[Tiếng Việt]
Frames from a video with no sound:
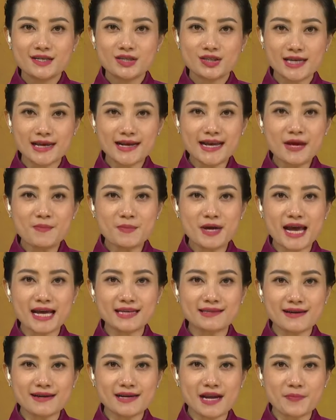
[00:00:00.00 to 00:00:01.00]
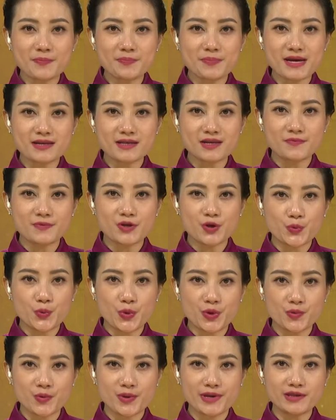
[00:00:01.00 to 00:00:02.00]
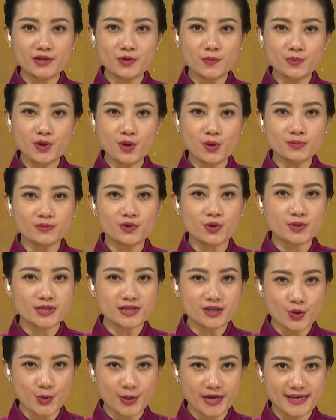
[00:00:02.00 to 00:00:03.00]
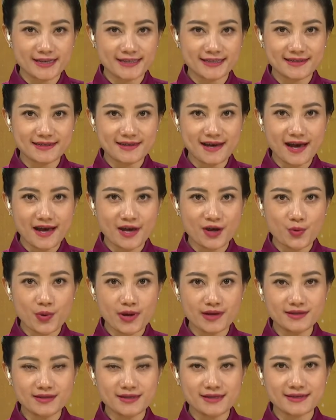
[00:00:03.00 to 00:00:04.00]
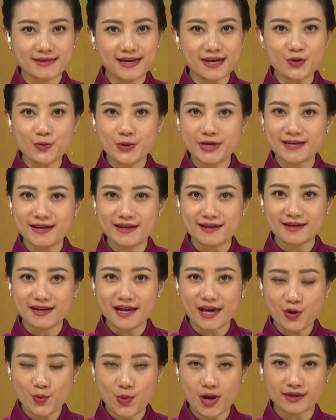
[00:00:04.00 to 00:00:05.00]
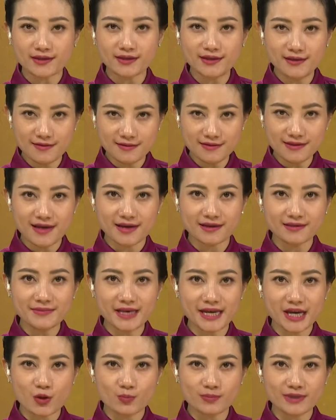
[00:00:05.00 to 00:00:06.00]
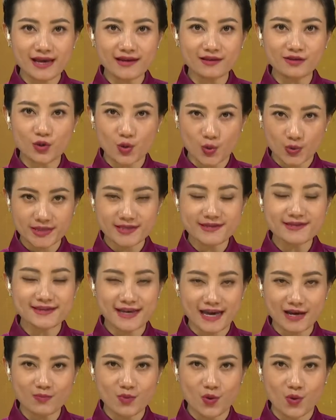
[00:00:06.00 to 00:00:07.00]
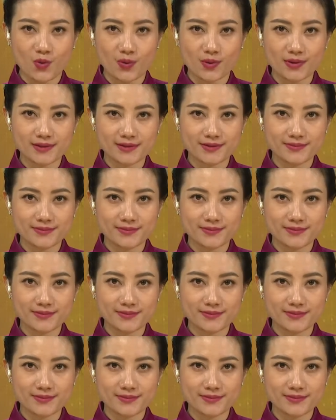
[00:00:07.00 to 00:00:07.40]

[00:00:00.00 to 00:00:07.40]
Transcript: Sáng ngày 12 tháng 5, Ban Thường vụ quận ủy Thốt Nốt tổ chức hội nghị triển khai quán triệt các quy định, kế hoạch, hướng dẫn về công tác tổ chức cán bộ.